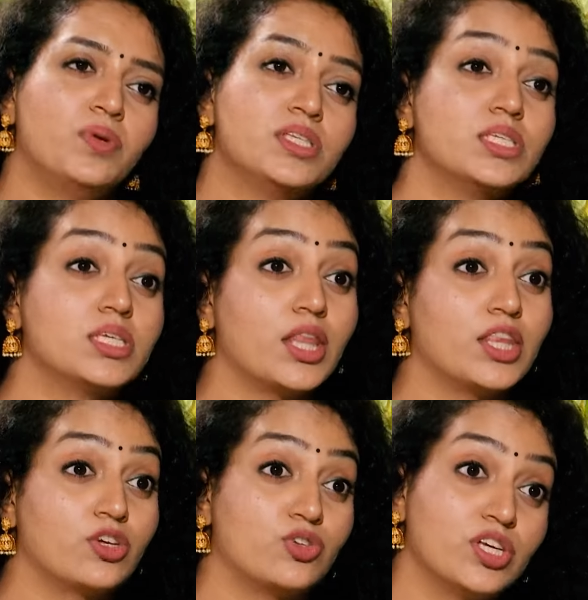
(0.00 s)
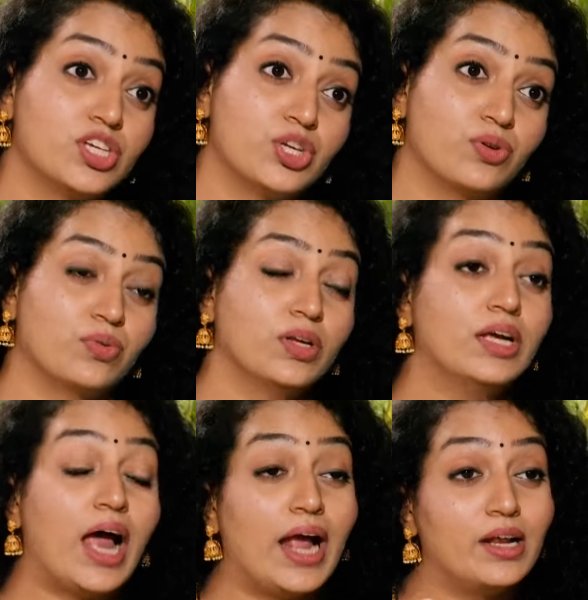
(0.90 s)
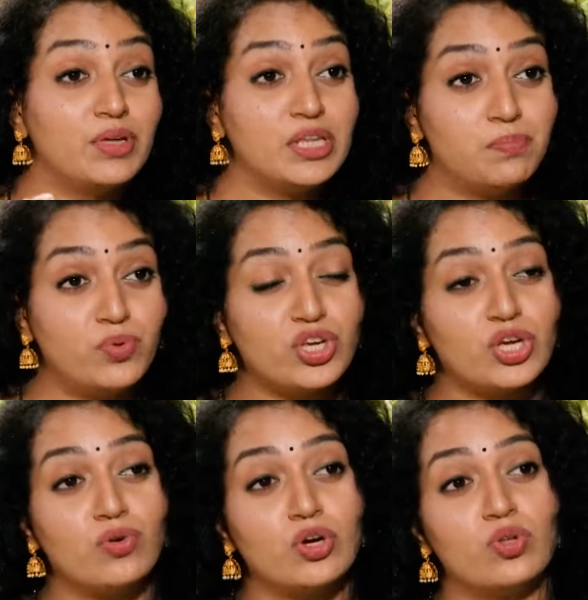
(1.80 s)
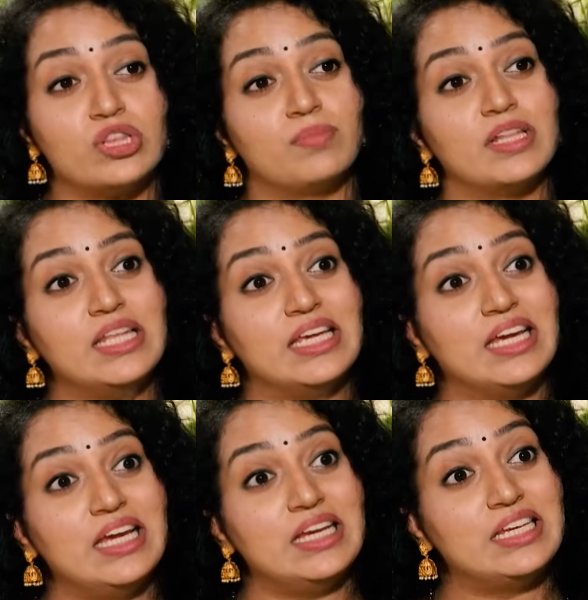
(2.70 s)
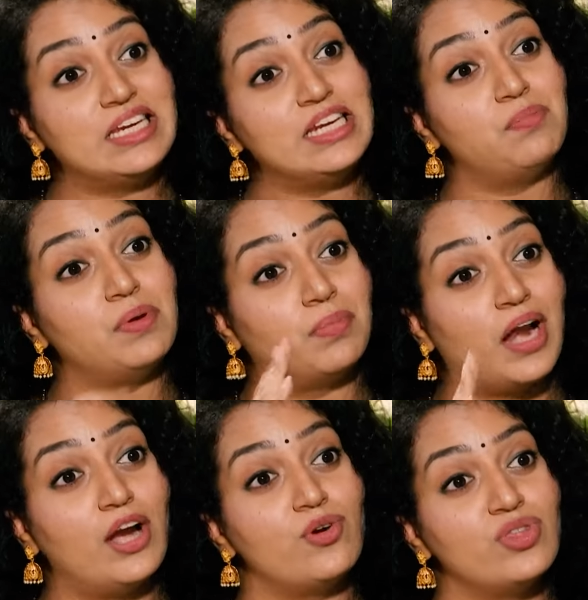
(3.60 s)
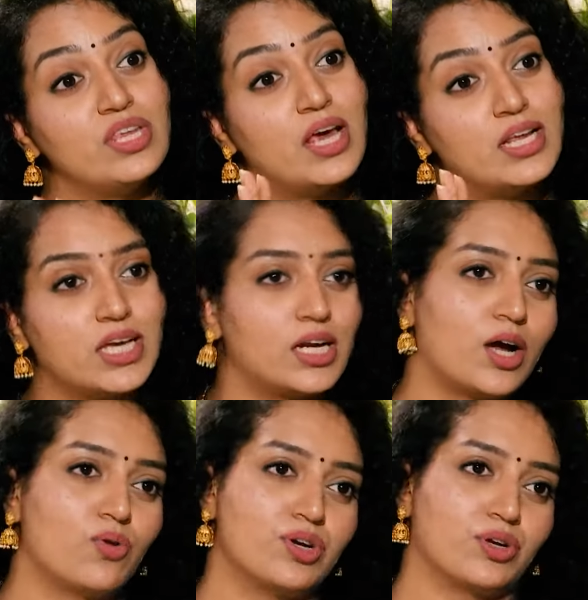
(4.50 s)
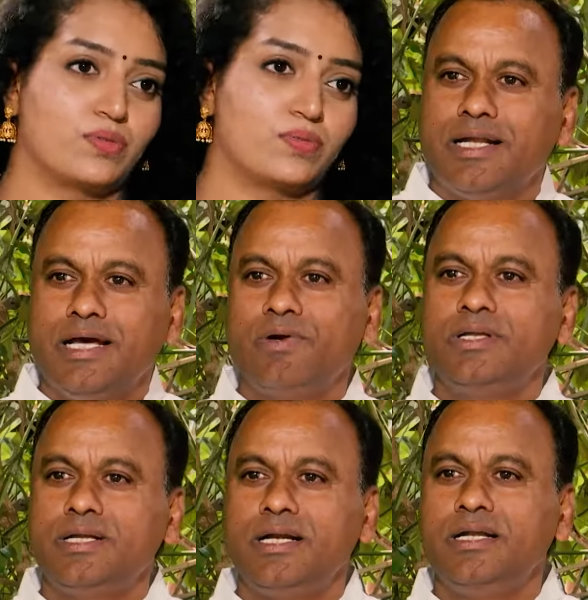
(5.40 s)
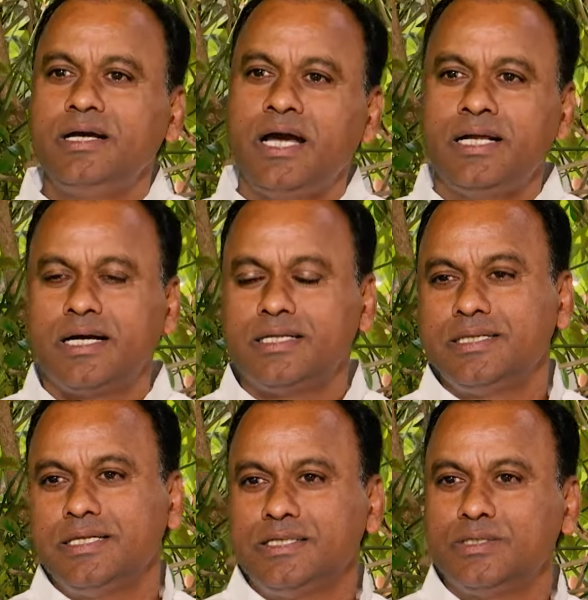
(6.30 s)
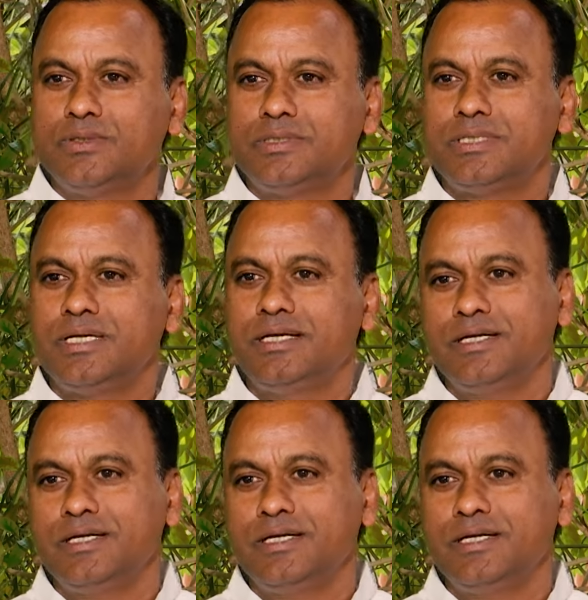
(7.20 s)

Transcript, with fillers: పీసీసీ అధ్యక్షుని చేసిండ్రు ఆయన మీద ఇప్పటికీ కూడా కొంతమంది టీడీపీ బ్రాండ్ ఉంది అనేసి అంటా ఉంటారు రేవంత్ రెడ్డి ఆయన గత చరిత్ర చూస్తే